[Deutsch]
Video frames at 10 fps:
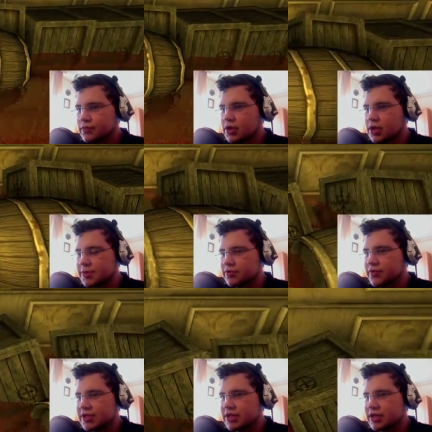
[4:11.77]
Ich habe so ein Gefühl,
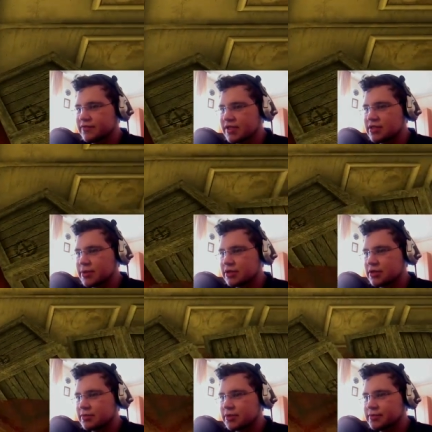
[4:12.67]
dass hier gleich ein Wassermonster
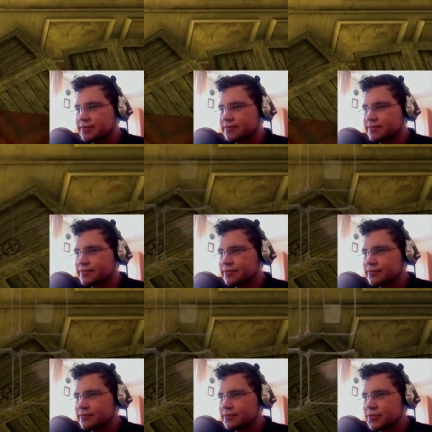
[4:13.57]
kommt, oder?
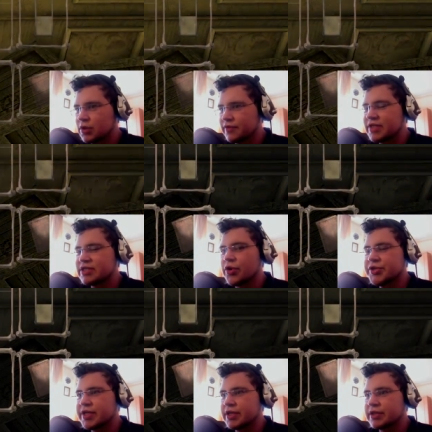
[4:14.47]
Oder wie ich
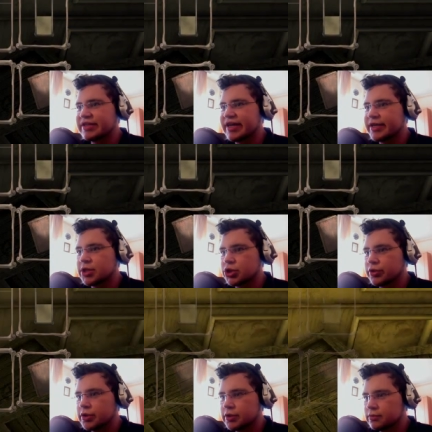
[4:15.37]
euch kenne, drei
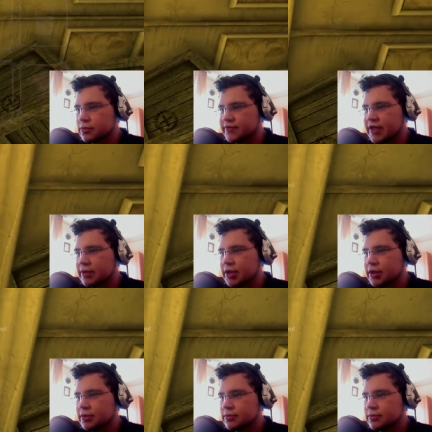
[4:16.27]
Stück auf einmal.